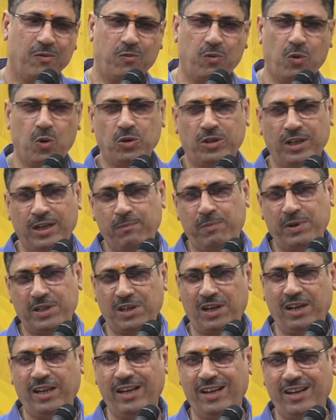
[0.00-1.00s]
वो दिन
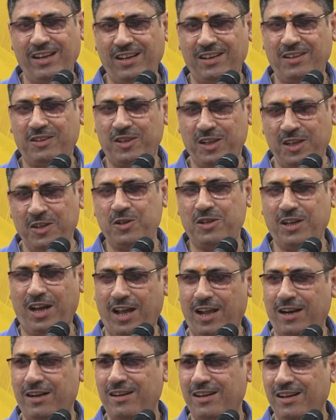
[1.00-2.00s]
पिछले तीन
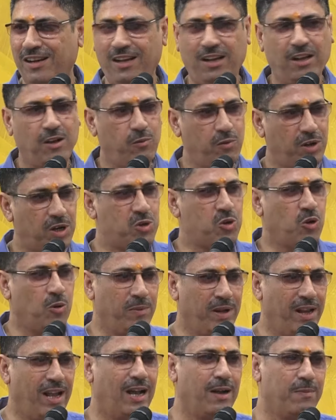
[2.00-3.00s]
चार वर्षों
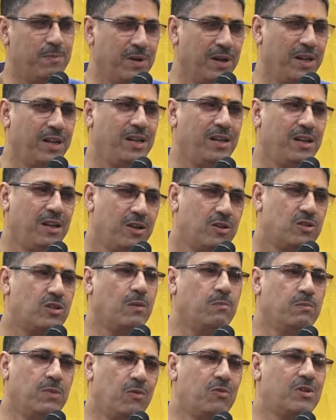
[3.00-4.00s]
में आपने
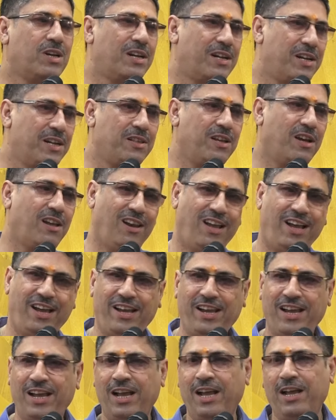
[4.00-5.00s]
संभव करके दिखलाए
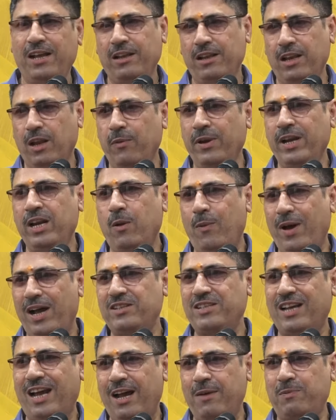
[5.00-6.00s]
नवीन नवाज
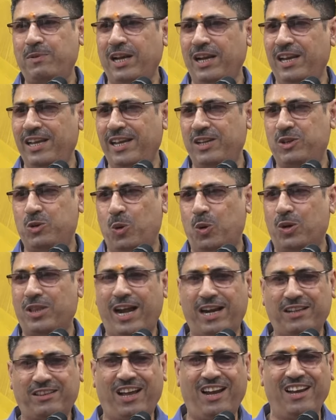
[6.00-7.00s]
साहब के लिए
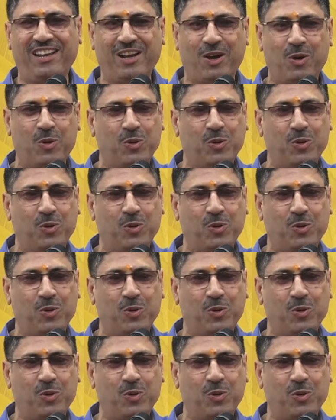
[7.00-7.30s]
जोरदार तालियां